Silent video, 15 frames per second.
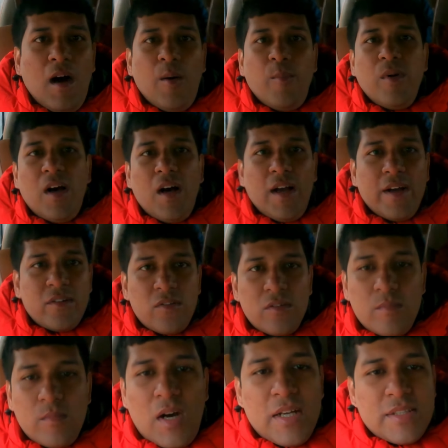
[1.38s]
আমরা এখন
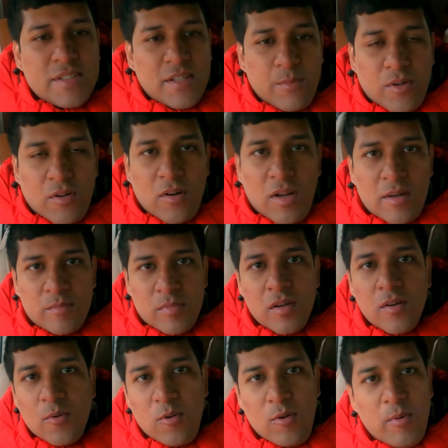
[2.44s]
আজকে বেরোলাম
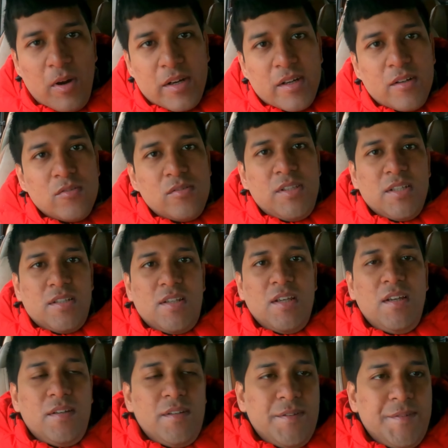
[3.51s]
গুলমার্গের উদ্দেশ্যে
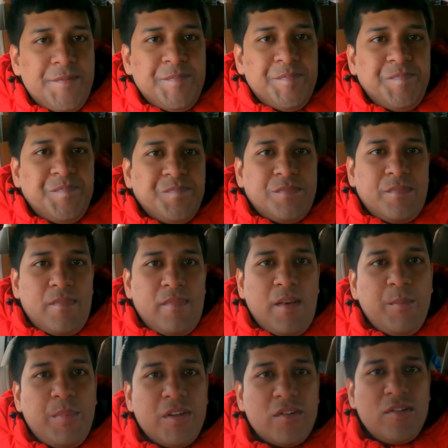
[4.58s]

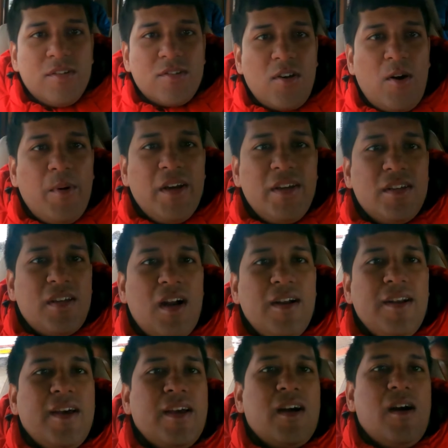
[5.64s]
পেছনে সবাই ঠান্ডায়